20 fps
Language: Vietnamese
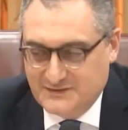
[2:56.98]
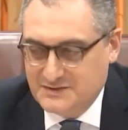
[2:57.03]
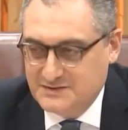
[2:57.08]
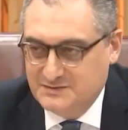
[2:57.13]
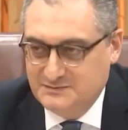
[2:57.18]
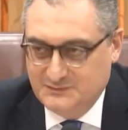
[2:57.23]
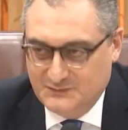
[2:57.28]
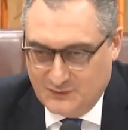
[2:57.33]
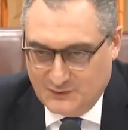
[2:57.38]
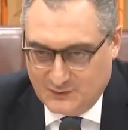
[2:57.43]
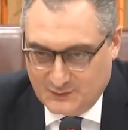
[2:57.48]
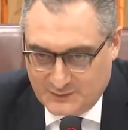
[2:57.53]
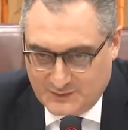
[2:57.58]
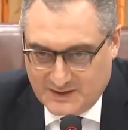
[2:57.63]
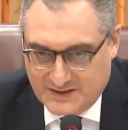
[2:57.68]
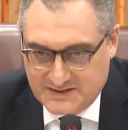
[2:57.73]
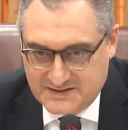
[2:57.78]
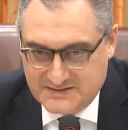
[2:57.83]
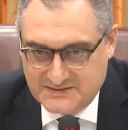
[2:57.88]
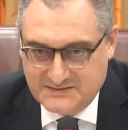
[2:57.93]
vào tiến trình
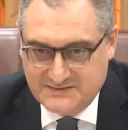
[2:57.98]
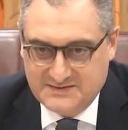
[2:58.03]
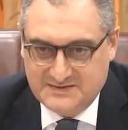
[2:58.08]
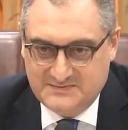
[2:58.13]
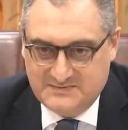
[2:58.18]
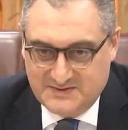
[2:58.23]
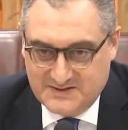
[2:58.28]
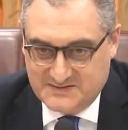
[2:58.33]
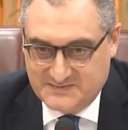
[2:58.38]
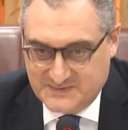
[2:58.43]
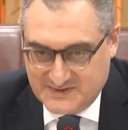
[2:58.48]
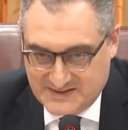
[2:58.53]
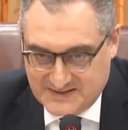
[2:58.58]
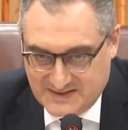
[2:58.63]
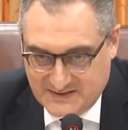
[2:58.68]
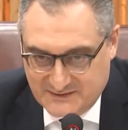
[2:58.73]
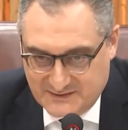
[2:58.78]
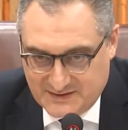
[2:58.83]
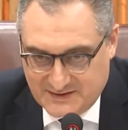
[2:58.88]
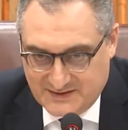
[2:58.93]
phi hạt nhân hóa của
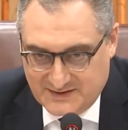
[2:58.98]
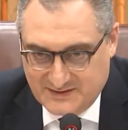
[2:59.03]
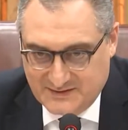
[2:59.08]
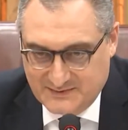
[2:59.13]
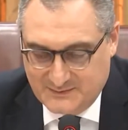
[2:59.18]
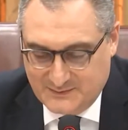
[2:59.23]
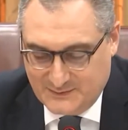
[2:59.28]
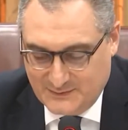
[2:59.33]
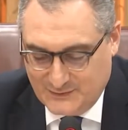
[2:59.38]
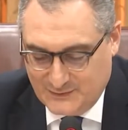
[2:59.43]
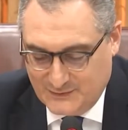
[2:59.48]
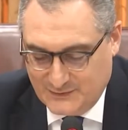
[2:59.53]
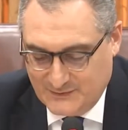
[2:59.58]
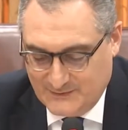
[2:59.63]
Bình Nhưỡng, thưa quý vị.